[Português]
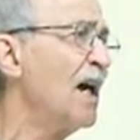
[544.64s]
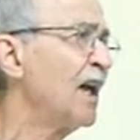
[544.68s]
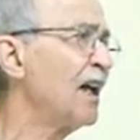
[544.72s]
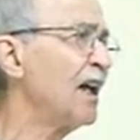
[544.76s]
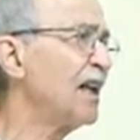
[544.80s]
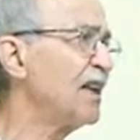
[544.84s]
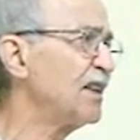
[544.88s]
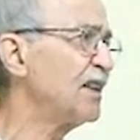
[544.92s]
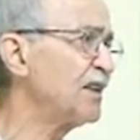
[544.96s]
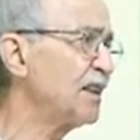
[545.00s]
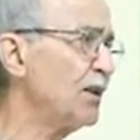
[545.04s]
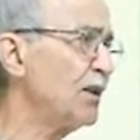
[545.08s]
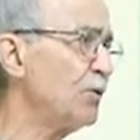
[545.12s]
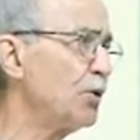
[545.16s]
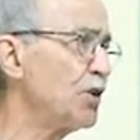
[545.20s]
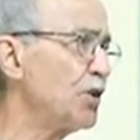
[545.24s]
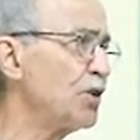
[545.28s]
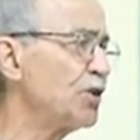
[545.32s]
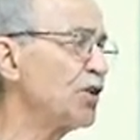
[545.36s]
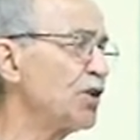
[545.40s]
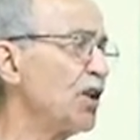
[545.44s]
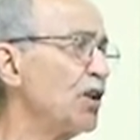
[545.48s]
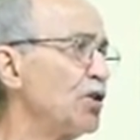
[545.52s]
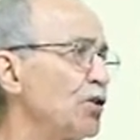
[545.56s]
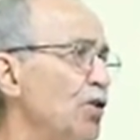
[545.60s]
questão
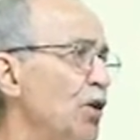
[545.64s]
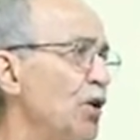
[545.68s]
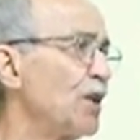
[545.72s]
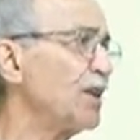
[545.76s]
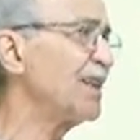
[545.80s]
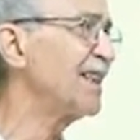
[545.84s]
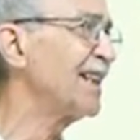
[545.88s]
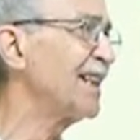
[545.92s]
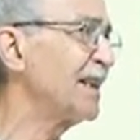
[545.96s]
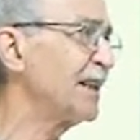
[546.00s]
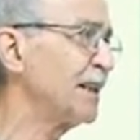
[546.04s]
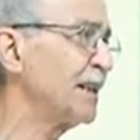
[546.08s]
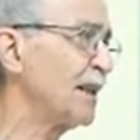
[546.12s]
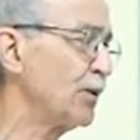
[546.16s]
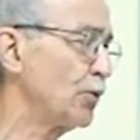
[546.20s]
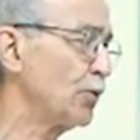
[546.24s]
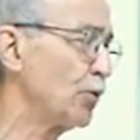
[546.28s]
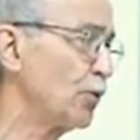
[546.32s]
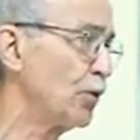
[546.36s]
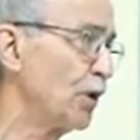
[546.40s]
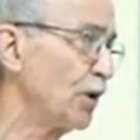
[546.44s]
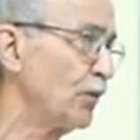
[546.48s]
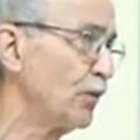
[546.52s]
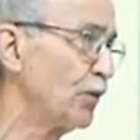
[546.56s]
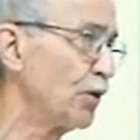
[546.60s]
880 do
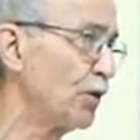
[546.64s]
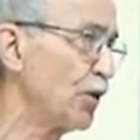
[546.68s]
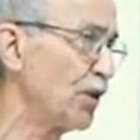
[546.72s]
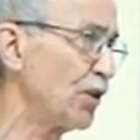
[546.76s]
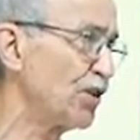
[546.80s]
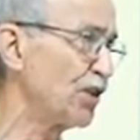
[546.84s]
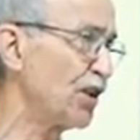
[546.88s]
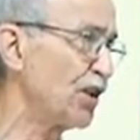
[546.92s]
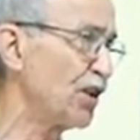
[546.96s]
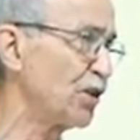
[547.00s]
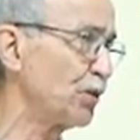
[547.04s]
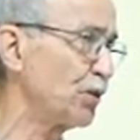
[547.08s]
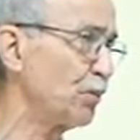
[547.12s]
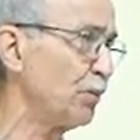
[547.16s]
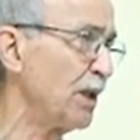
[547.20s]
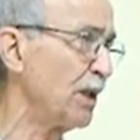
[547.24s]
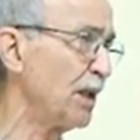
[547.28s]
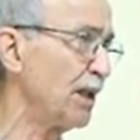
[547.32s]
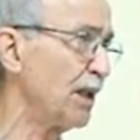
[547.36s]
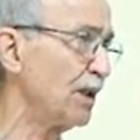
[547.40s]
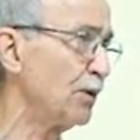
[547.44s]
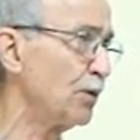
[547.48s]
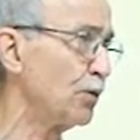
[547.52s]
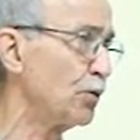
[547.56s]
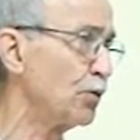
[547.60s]
Livro dos
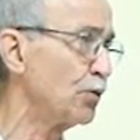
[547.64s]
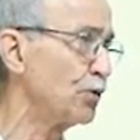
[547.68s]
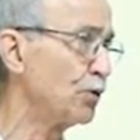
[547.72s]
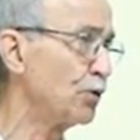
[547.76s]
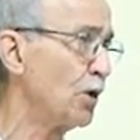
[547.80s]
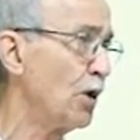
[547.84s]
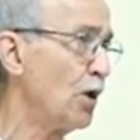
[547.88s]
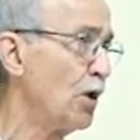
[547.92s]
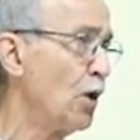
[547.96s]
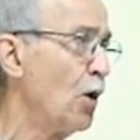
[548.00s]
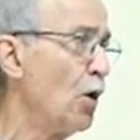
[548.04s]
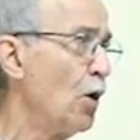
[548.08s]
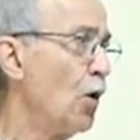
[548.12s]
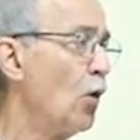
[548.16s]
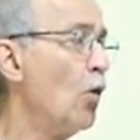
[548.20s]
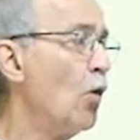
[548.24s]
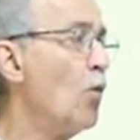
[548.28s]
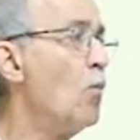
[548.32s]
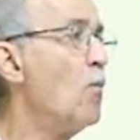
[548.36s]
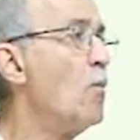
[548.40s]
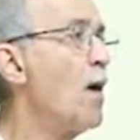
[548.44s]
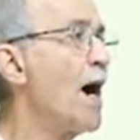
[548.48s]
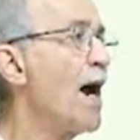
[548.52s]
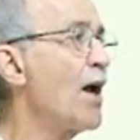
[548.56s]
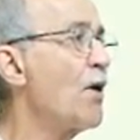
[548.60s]
Espíritos. O
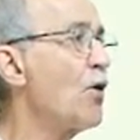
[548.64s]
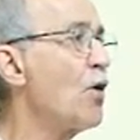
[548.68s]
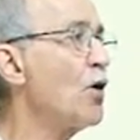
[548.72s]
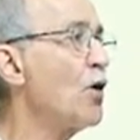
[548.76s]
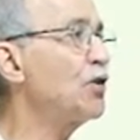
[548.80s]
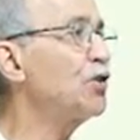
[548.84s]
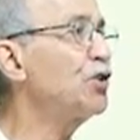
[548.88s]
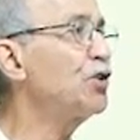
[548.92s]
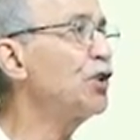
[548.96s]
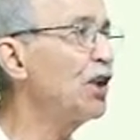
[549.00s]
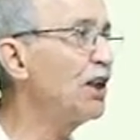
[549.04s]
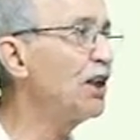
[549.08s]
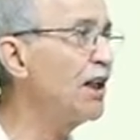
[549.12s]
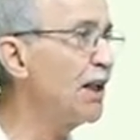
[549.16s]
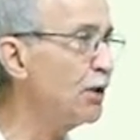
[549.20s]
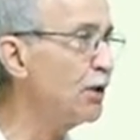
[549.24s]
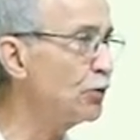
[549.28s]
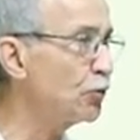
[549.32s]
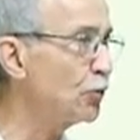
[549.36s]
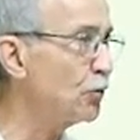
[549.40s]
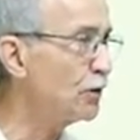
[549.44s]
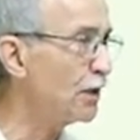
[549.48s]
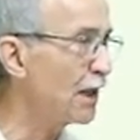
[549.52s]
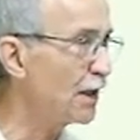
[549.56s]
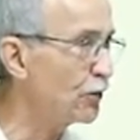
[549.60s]
maior
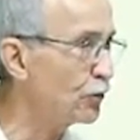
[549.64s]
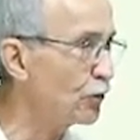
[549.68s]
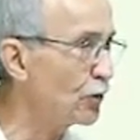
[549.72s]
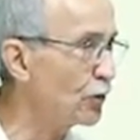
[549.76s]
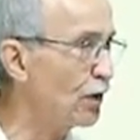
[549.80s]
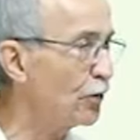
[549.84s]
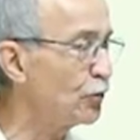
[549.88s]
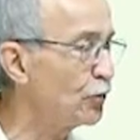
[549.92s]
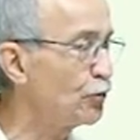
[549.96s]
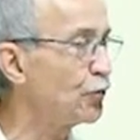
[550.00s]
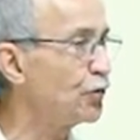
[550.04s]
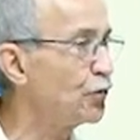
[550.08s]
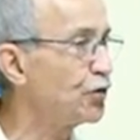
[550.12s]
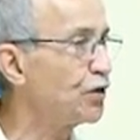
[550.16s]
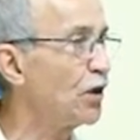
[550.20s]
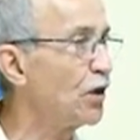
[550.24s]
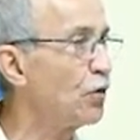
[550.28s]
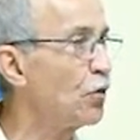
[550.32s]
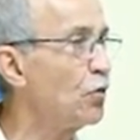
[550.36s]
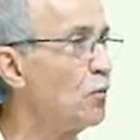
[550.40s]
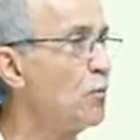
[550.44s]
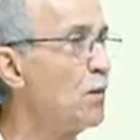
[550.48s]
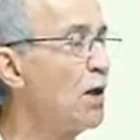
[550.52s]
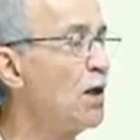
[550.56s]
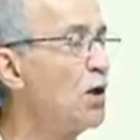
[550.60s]
direito natural do ser
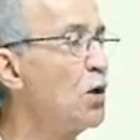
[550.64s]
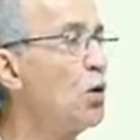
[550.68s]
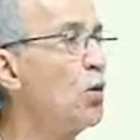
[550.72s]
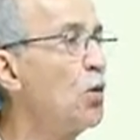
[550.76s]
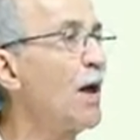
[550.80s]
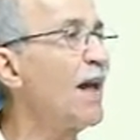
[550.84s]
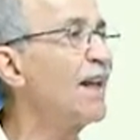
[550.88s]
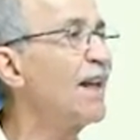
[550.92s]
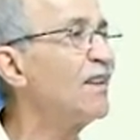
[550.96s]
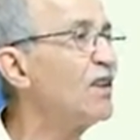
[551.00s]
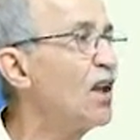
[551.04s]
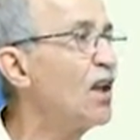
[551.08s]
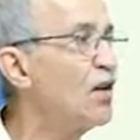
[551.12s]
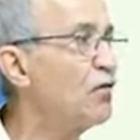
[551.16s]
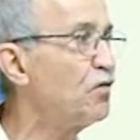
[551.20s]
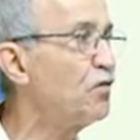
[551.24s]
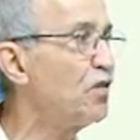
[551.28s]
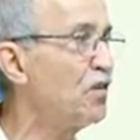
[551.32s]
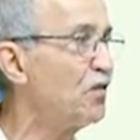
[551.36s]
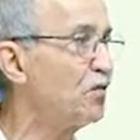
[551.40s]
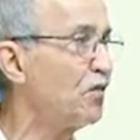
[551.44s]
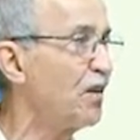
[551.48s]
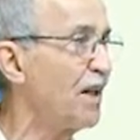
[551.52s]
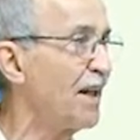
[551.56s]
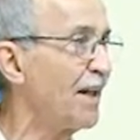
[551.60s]
humano é de
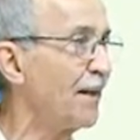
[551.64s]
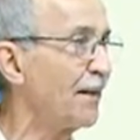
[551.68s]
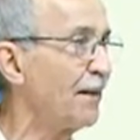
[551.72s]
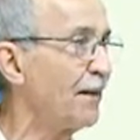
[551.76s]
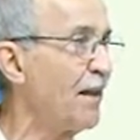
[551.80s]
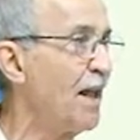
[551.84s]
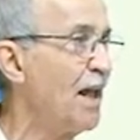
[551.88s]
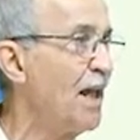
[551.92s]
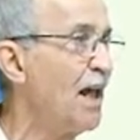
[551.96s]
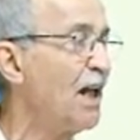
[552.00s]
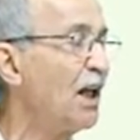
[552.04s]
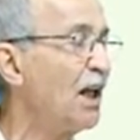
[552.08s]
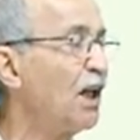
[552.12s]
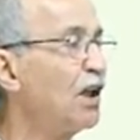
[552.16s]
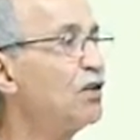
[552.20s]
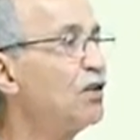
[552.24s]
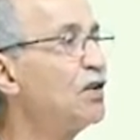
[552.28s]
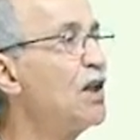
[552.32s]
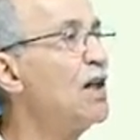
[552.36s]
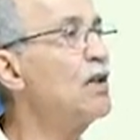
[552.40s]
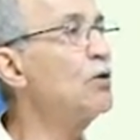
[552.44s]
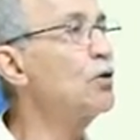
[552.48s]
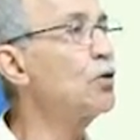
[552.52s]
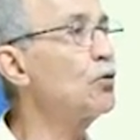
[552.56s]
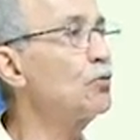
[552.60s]
viver. E
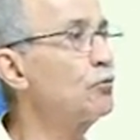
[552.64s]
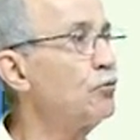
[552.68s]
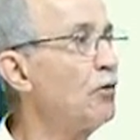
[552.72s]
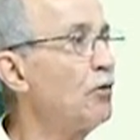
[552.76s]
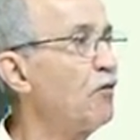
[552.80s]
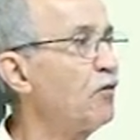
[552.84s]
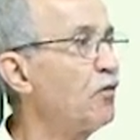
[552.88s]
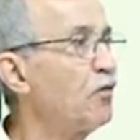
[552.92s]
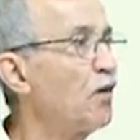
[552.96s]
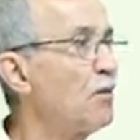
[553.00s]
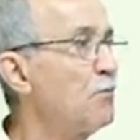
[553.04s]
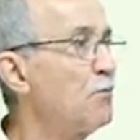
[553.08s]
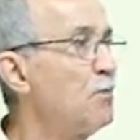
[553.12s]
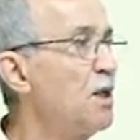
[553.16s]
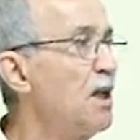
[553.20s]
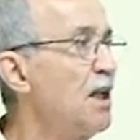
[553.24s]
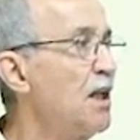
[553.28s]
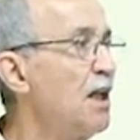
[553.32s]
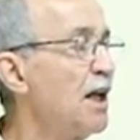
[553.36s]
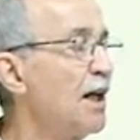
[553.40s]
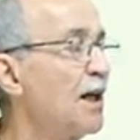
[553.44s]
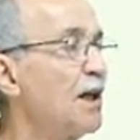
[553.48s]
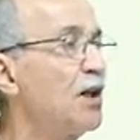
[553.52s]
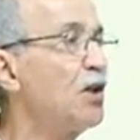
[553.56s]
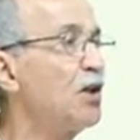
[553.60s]
dentro de uma
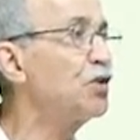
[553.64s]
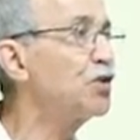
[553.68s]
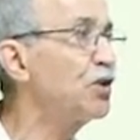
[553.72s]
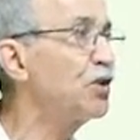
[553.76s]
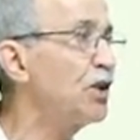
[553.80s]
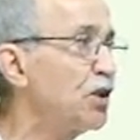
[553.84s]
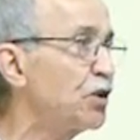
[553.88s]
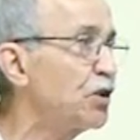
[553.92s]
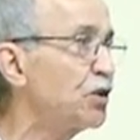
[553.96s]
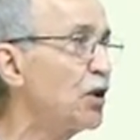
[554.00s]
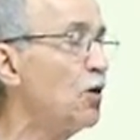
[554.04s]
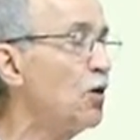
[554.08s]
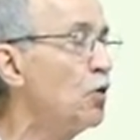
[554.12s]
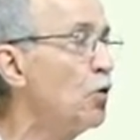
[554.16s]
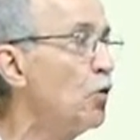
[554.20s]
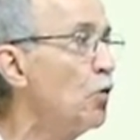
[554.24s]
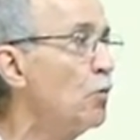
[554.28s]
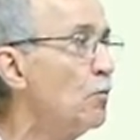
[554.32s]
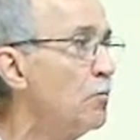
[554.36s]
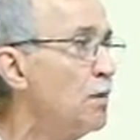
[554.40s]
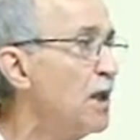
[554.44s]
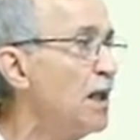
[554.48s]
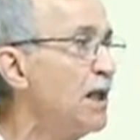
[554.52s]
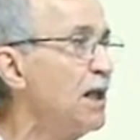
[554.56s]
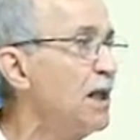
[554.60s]
família existe no
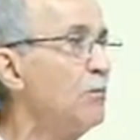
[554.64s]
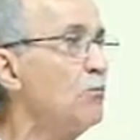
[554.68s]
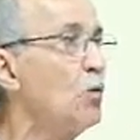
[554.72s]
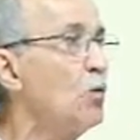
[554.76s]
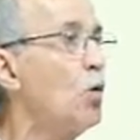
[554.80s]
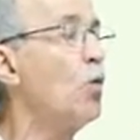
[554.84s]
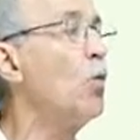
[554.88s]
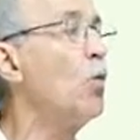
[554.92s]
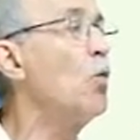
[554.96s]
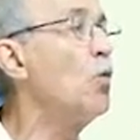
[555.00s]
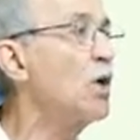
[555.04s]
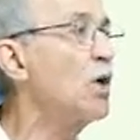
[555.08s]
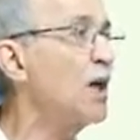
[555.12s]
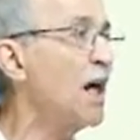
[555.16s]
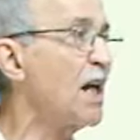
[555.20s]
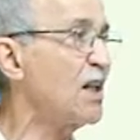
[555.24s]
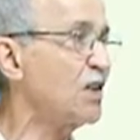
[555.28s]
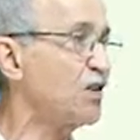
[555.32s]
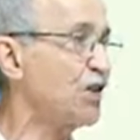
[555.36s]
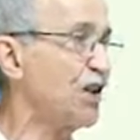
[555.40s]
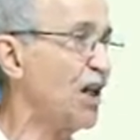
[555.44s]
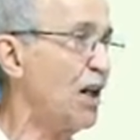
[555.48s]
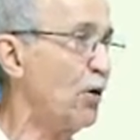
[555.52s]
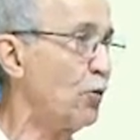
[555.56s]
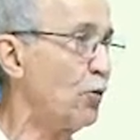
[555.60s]
mínimo um
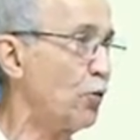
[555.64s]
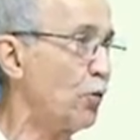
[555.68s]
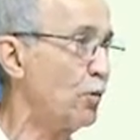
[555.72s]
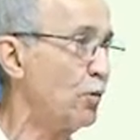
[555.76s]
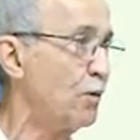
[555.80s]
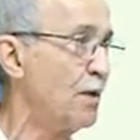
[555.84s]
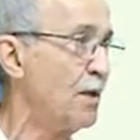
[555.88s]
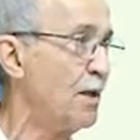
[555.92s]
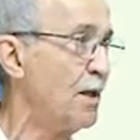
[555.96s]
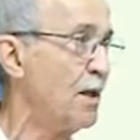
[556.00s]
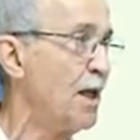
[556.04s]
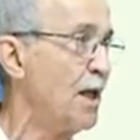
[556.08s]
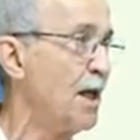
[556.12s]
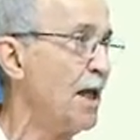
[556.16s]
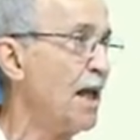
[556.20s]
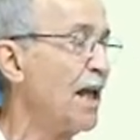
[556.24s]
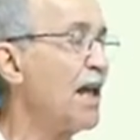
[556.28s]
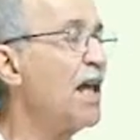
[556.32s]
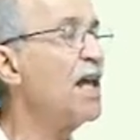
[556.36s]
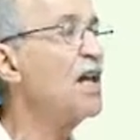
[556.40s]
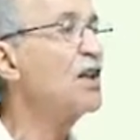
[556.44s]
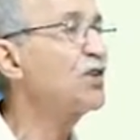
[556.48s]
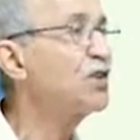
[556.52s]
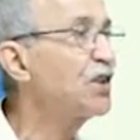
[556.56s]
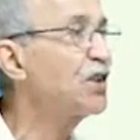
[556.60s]
casal.
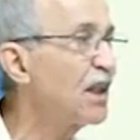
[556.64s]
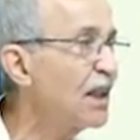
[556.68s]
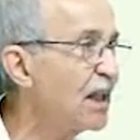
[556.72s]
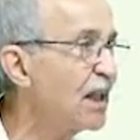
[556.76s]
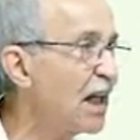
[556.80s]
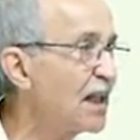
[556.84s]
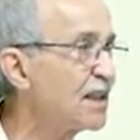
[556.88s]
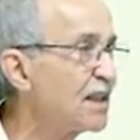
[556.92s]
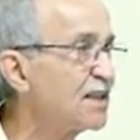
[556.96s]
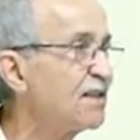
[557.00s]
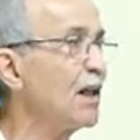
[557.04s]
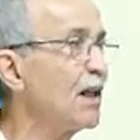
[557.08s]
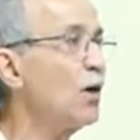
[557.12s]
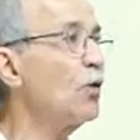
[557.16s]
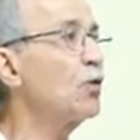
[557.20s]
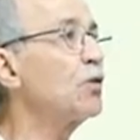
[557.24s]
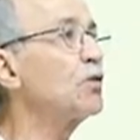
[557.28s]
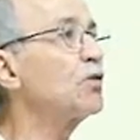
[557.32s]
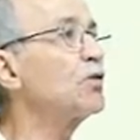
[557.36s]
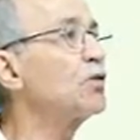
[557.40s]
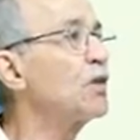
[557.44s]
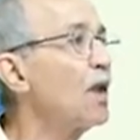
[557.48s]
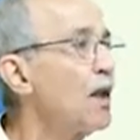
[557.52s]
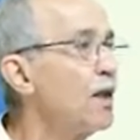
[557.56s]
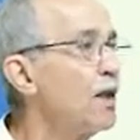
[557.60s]
Esse
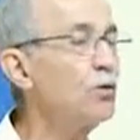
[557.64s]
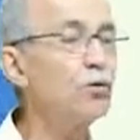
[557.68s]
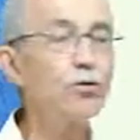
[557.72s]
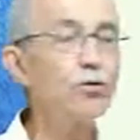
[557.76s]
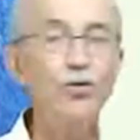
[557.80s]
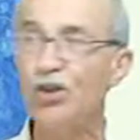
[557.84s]
casal tem o